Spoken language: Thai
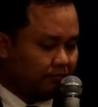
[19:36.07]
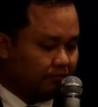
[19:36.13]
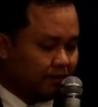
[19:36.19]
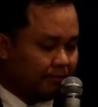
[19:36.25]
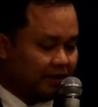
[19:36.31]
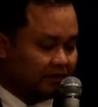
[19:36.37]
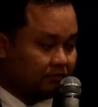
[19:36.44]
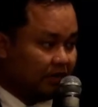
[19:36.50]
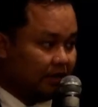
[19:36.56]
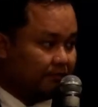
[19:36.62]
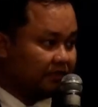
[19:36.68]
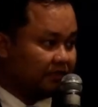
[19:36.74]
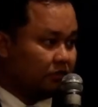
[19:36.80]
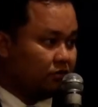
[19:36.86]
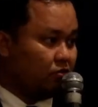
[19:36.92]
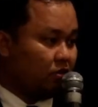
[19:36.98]
พระบาทสมเด็จพ
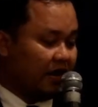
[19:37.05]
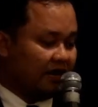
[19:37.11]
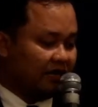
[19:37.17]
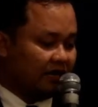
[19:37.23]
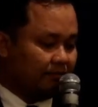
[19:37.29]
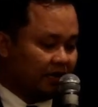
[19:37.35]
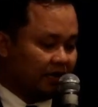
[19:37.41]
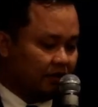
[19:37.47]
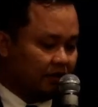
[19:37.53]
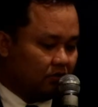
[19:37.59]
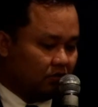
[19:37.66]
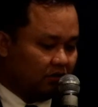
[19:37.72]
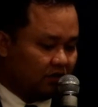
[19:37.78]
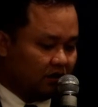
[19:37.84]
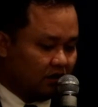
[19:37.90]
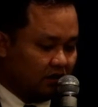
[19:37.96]
ระเจ้าอยู่หัวอนันทมหิด
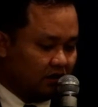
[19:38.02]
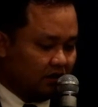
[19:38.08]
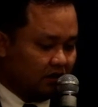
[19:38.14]
นก็